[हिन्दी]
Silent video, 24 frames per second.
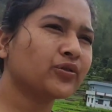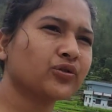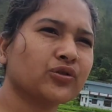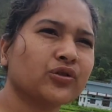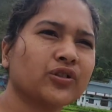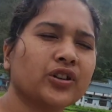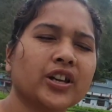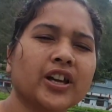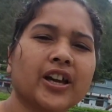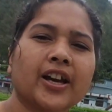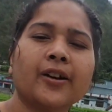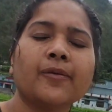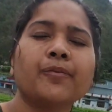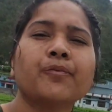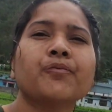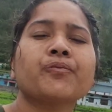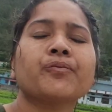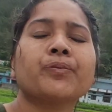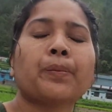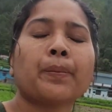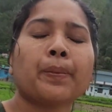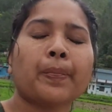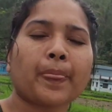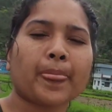हो चुकी है
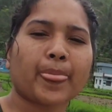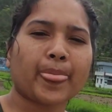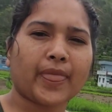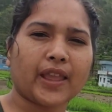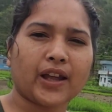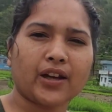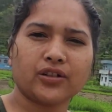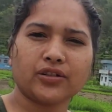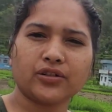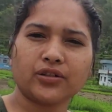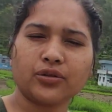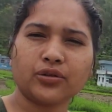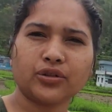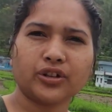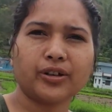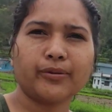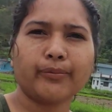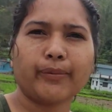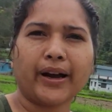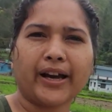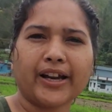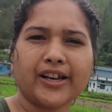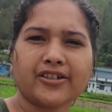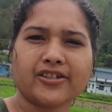दो
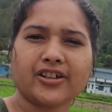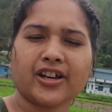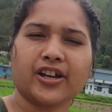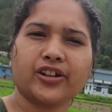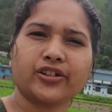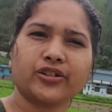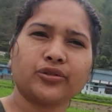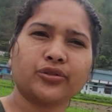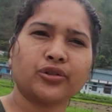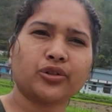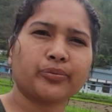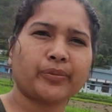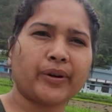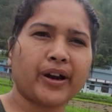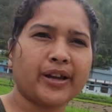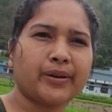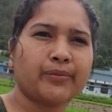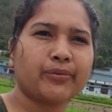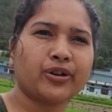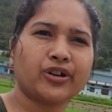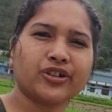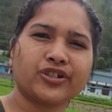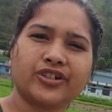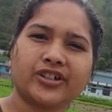दिन बारिश आई तो
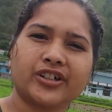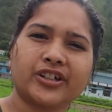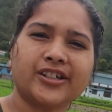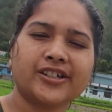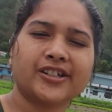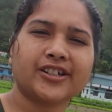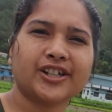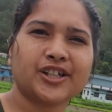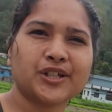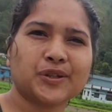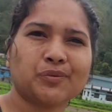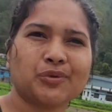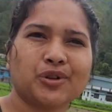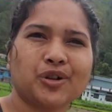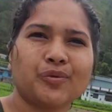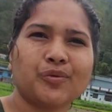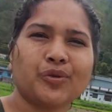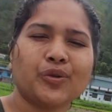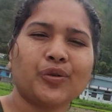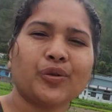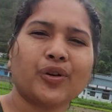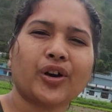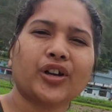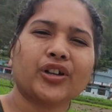रुपाई बहुत जल्दी जल्दी
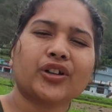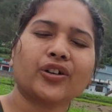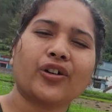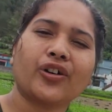स्पीड में हो गई